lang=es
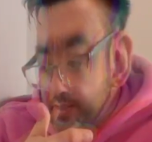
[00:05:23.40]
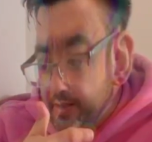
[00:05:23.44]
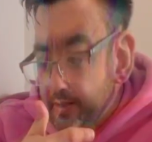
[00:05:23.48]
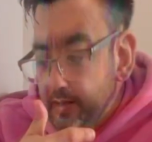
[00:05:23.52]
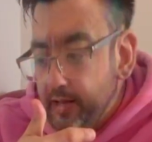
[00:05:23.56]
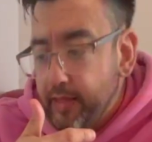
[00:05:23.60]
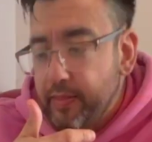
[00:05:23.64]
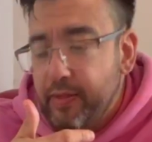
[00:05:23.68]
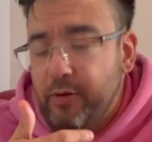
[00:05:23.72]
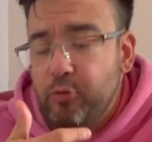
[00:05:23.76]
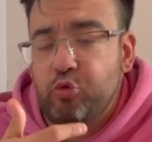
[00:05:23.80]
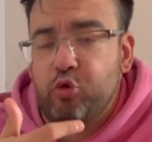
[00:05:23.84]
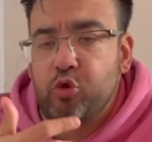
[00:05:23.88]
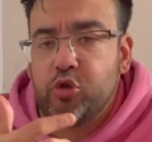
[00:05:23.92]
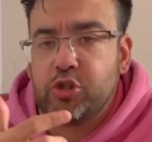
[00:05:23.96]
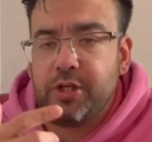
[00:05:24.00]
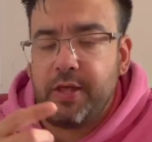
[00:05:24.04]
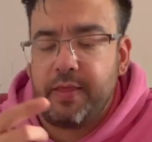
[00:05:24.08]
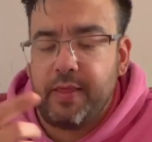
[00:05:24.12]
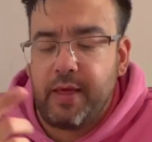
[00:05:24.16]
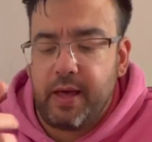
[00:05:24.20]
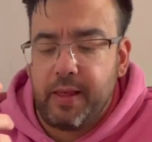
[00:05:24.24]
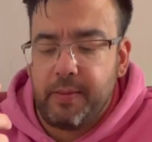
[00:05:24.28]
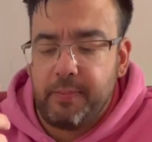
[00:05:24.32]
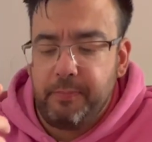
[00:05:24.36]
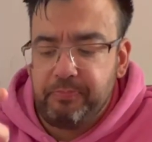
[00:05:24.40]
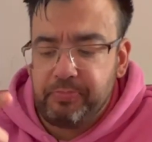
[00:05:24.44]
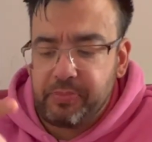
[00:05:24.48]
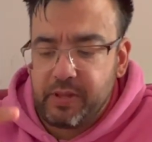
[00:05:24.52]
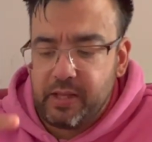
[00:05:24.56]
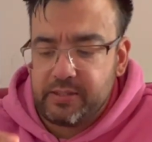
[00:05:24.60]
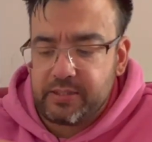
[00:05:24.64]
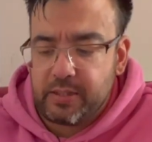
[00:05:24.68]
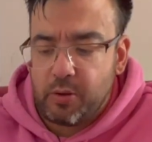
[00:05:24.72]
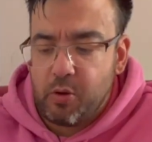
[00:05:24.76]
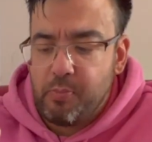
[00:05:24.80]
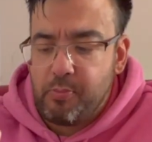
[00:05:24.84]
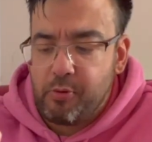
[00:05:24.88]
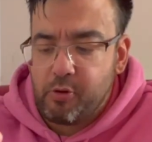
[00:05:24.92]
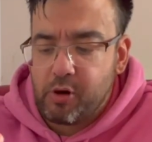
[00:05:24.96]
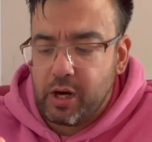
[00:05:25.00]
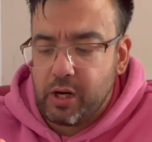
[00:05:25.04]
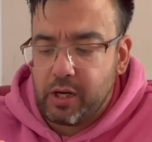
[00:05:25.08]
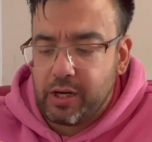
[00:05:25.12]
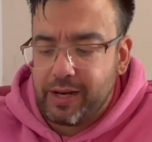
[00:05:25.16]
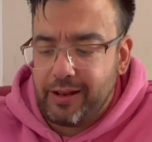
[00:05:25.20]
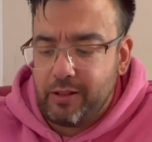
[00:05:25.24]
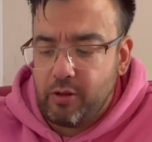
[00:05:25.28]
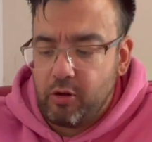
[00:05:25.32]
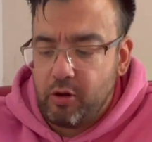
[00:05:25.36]
le da un tosidad, sabe un poco
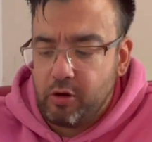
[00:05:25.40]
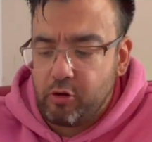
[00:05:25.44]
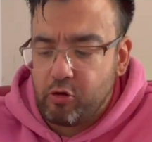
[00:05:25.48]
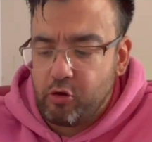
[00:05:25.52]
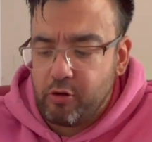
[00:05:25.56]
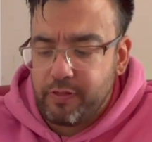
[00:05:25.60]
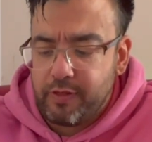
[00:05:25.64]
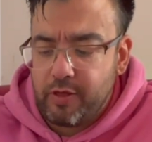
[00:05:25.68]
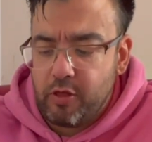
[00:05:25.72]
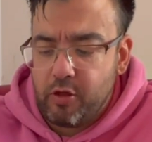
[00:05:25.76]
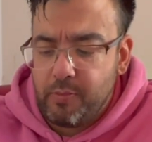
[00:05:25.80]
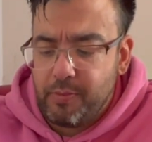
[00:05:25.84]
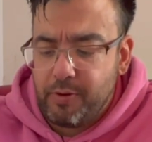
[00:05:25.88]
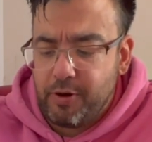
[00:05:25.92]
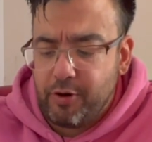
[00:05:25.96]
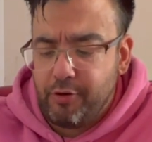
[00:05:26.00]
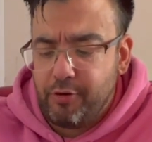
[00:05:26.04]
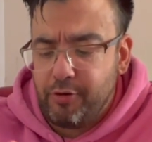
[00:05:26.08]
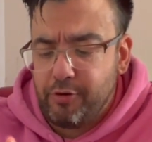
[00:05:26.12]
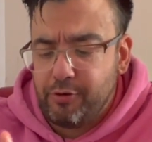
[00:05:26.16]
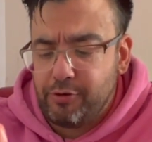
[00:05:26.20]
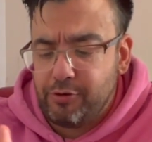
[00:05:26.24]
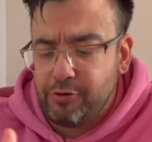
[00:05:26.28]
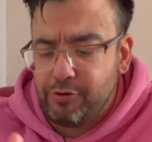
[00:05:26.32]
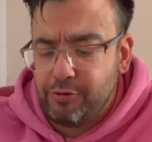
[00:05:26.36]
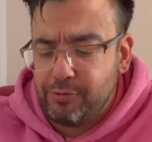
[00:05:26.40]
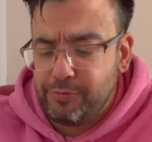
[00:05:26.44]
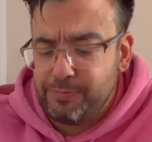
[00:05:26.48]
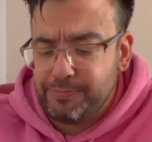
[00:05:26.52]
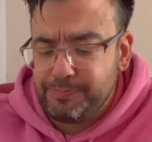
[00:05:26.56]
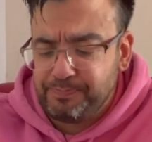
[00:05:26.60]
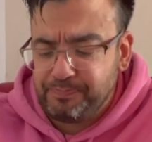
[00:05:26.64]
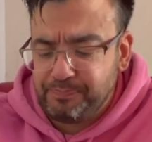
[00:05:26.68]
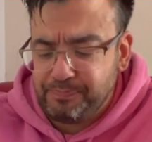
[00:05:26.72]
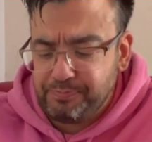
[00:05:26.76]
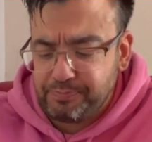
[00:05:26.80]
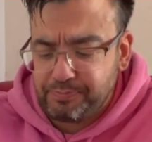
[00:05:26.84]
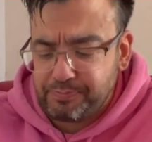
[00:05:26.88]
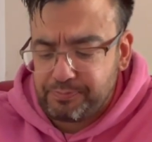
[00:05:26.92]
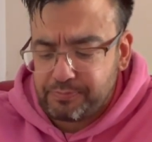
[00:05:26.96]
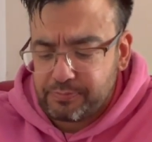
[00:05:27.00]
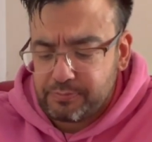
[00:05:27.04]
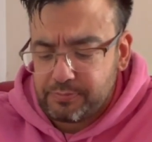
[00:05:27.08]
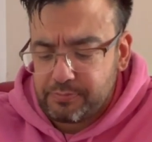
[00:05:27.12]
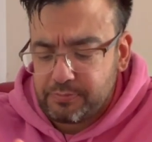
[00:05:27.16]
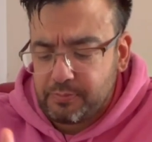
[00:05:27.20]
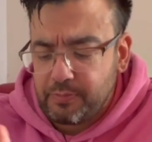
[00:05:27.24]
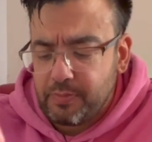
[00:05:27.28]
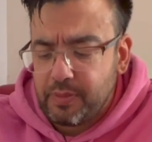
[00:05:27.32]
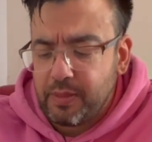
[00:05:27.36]
al caldo del cocido, pero no pero
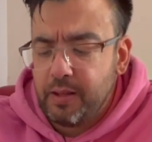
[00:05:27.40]
dulce.